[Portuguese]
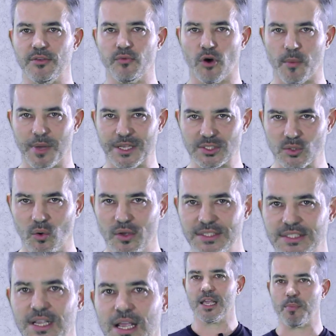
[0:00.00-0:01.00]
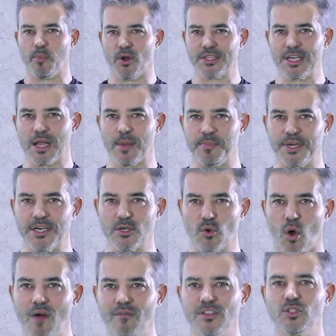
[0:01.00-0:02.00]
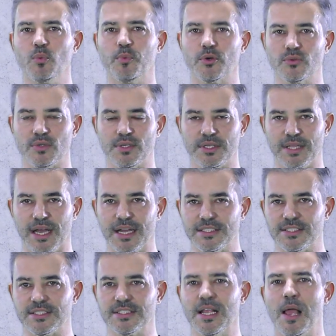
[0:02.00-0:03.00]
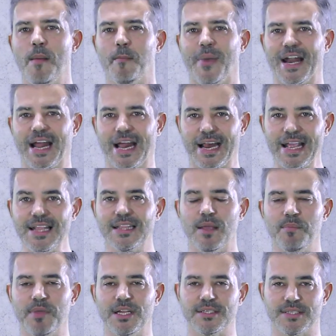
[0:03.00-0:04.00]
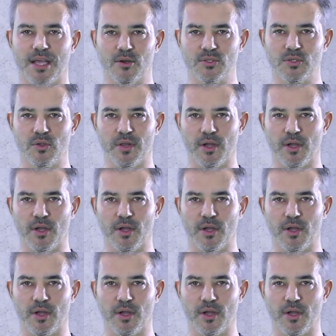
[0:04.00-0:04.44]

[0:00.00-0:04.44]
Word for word: informações que podem abrir novas oportunidades para rentabilizar o seu